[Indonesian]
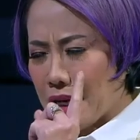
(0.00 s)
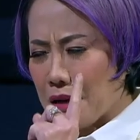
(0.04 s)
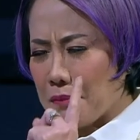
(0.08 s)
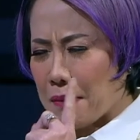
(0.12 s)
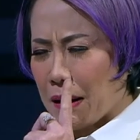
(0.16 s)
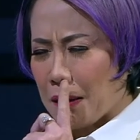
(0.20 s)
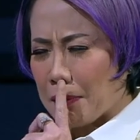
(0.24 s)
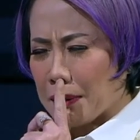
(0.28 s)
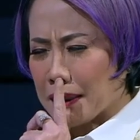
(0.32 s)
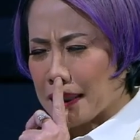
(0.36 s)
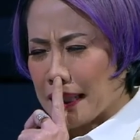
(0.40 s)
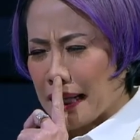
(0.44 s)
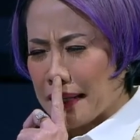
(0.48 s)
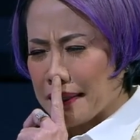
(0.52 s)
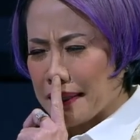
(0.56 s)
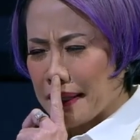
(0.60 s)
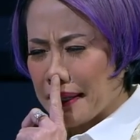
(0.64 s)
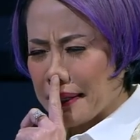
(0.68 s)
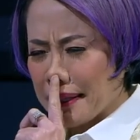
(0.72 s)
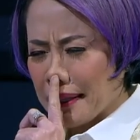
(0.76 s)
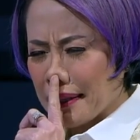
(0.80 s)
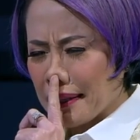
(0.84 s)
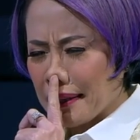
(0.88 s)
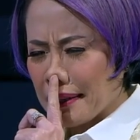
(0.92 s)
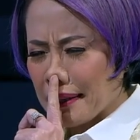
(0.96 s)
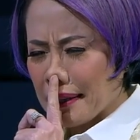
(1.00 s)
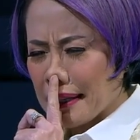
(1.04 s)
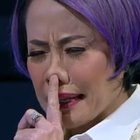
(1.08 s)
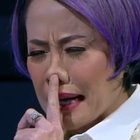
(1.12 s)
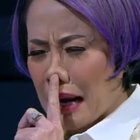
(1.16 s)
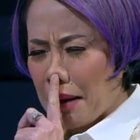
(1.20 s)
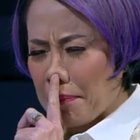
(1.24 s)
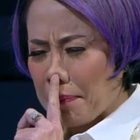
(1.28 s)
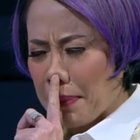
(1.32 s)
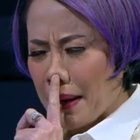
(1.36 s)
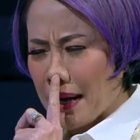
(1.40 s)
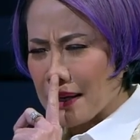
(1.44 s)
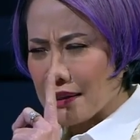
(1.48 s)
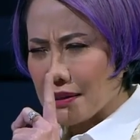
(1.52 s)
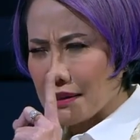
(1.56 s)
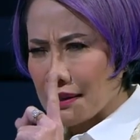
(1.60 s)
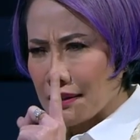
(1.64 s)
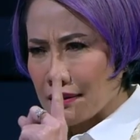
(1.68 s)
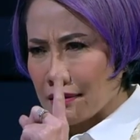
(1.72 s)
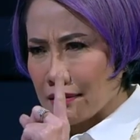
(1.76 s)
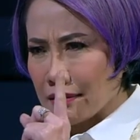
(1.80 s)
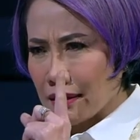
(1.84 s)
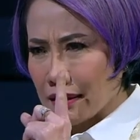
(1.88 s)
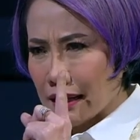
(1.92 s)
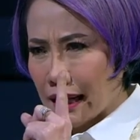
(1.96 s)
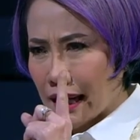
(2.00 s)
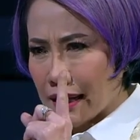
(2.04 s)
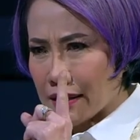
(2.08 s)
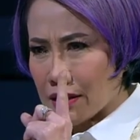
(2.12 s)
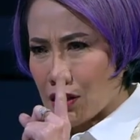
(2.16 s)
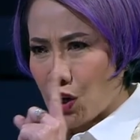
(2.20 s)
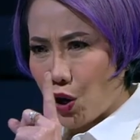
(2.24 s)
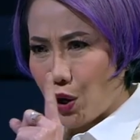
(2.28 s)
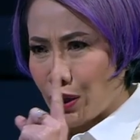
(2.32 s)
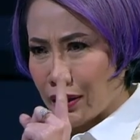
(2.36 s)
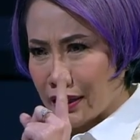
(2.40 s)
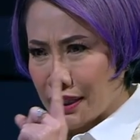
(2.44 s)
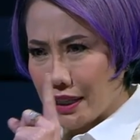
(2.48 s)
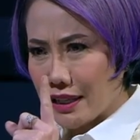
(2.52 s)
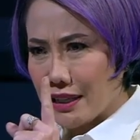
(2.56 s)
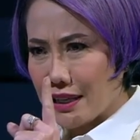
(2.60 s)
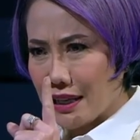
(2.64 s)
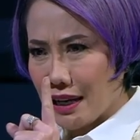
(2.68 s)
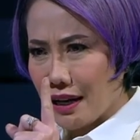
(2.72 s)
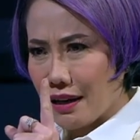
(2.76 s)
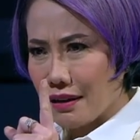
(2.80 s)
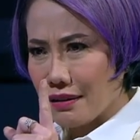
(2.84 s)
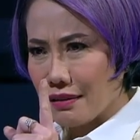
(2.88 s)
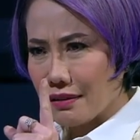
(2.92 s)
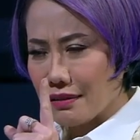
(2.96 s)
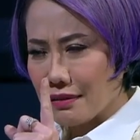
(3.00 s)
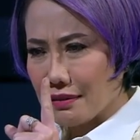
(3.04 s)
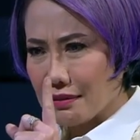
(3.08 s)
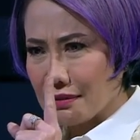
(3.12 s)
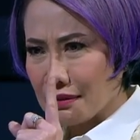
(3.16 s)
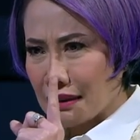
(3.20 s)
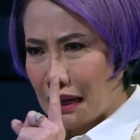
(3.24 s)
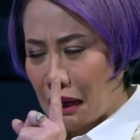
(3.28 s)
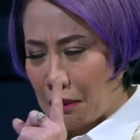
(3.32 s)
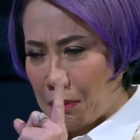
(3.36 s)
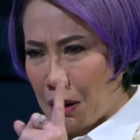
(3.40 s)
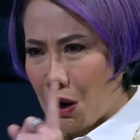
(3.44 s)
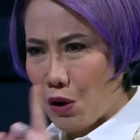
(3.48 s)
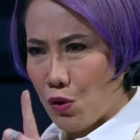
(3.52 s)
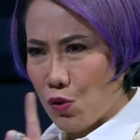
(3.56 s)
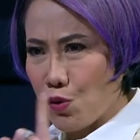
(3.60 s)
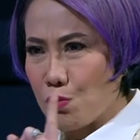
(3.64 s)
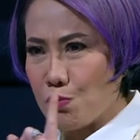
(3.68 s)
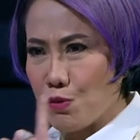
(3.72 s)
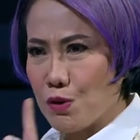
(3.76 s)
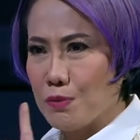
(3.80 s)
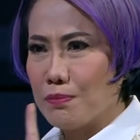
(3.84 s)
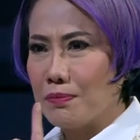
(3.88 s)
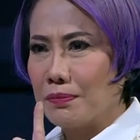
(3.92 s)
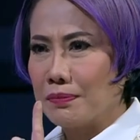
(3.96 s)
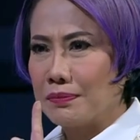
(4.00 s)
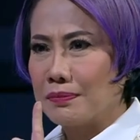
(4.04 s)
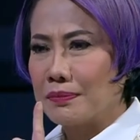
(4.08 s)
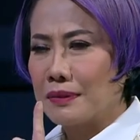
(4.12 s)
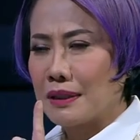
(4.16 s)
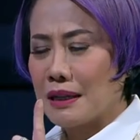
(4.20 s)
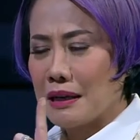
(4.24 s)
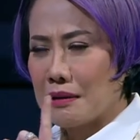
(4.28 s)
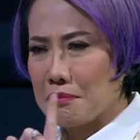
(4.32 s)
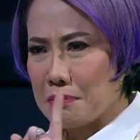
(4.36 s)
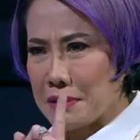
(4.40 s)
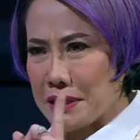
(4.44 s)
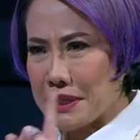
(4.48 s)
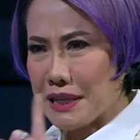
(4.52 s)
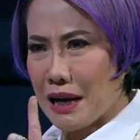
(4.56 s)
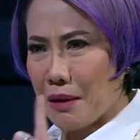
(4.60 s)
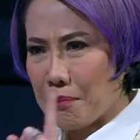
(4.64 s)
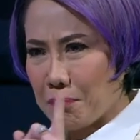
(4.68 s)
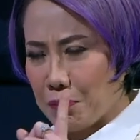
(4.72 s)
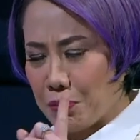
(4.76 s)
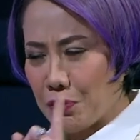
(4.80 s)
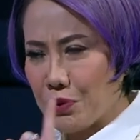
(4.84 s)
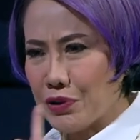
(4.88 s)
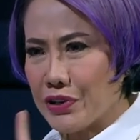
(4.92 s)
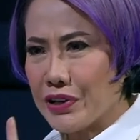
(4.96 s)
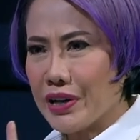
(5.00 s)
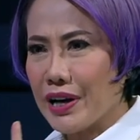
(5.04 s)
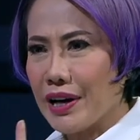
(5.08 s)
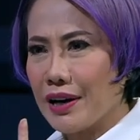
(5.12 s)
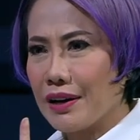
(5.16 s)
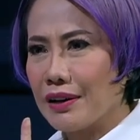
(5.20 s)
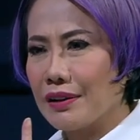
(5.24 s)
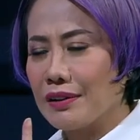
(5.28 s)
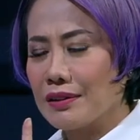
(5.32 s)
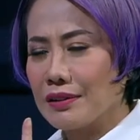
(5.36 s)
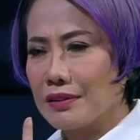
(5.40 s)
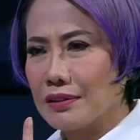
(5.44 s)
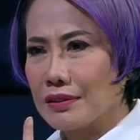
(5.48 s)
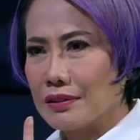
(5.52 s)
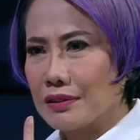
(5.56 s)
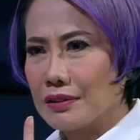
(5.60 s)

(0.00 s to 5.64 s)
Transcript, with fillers: gini Pak pertanyaannya, kenapa eselon 3 kabak umum bisa punya